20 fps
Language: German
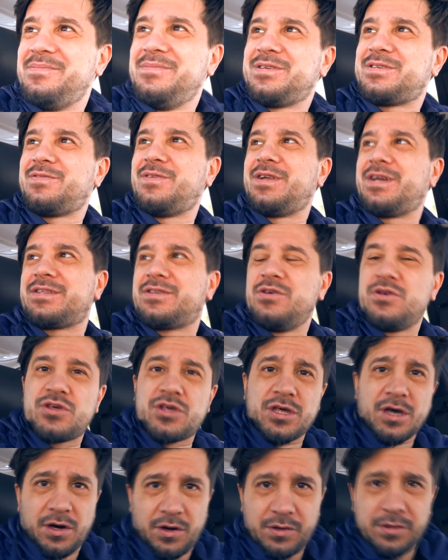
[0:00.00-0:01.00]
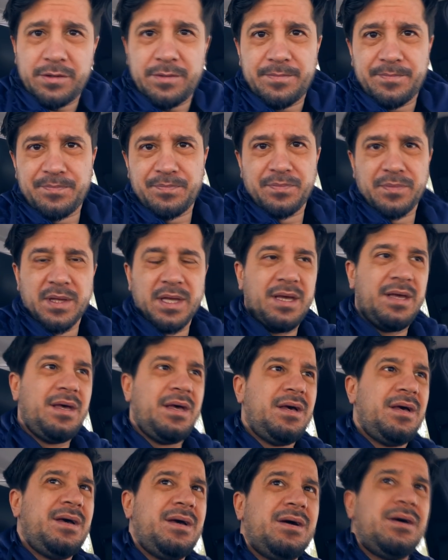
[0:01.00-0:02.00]
müssen wir natürlich schauen,
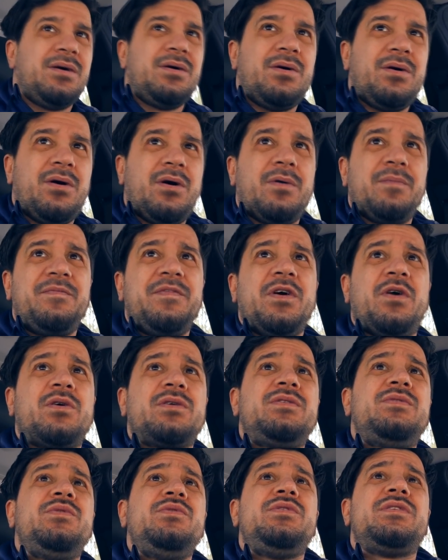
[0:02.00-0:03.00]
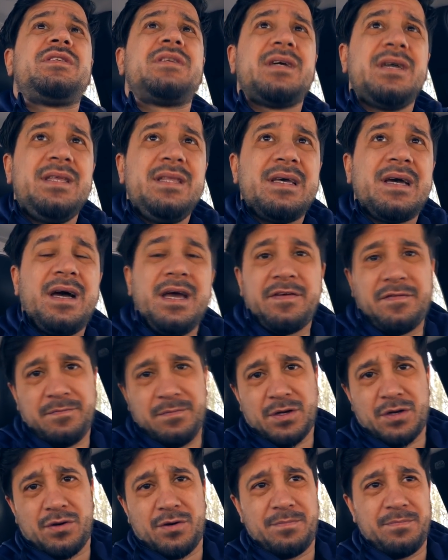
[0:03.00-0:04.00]
ob wir auch durchdrehende
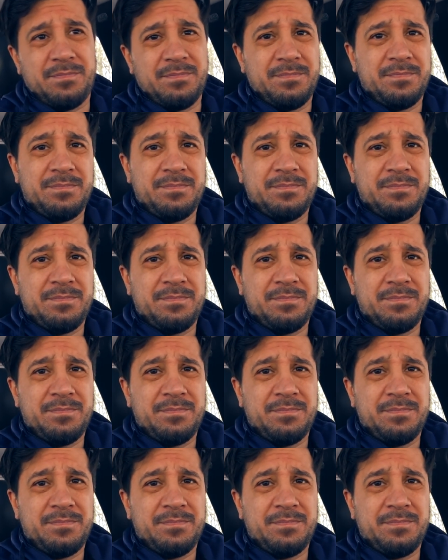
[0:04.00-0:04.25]
Reifen bekommen.